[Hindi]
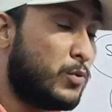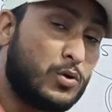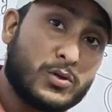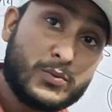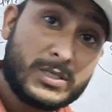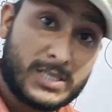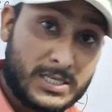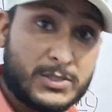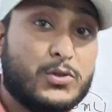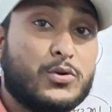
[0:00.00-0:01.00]
पूर्ण रूप से
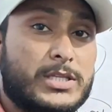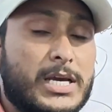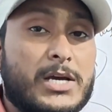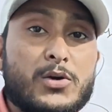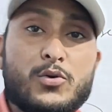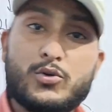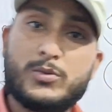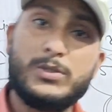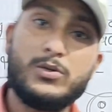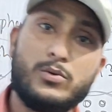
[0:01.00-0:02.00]
चल सकी होती है
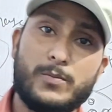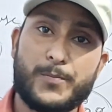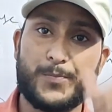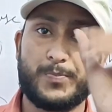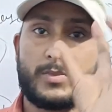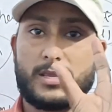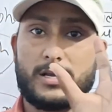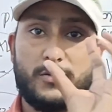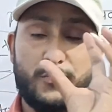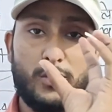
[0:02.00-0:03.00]
उसमें जो
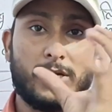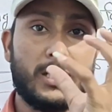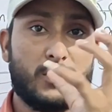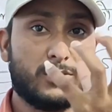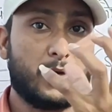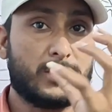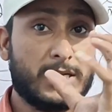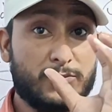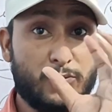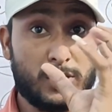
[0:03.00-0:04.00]
फोलिकल अवस्था
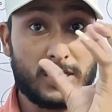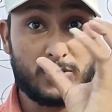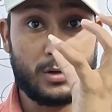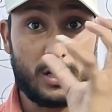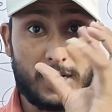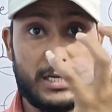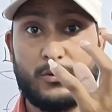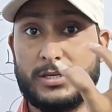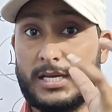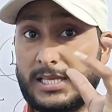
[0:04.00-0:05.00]
होगी यानी फोलिकल जो
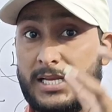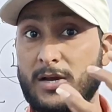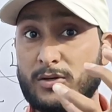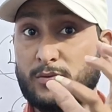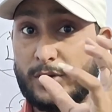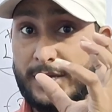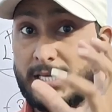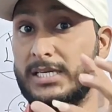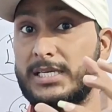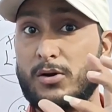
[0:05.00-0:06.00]
अंडे होंगे थैले होंगे वो
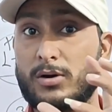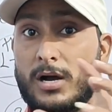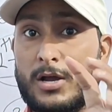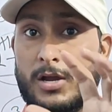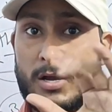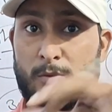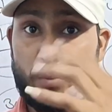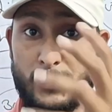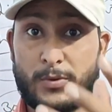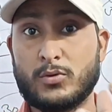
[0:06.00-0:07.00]
एक ही क्या होगा
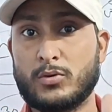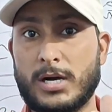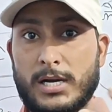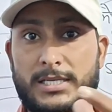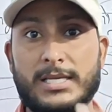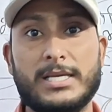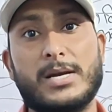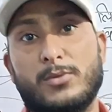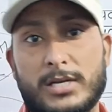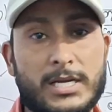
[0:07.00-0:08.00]
परिपक्व होगा इसे
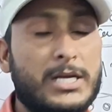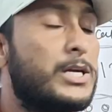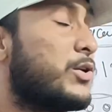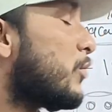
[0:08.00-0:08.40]
क्या बोलेंगे